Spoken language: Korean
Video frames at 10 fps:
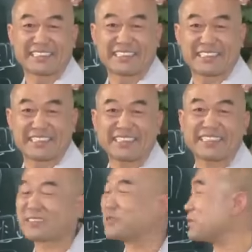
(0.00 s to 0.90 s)
네,
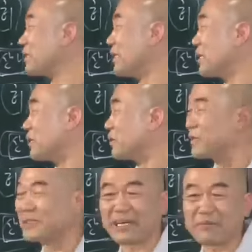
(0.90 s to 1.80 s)
이것이 우리,
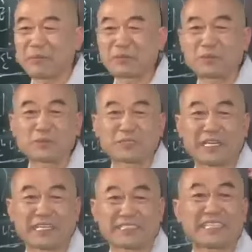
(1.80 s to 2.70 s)
우리나라
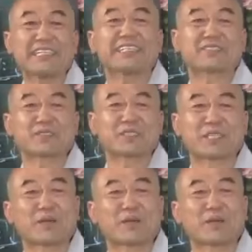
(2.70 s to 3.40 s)
보조국사께서 일러줬는데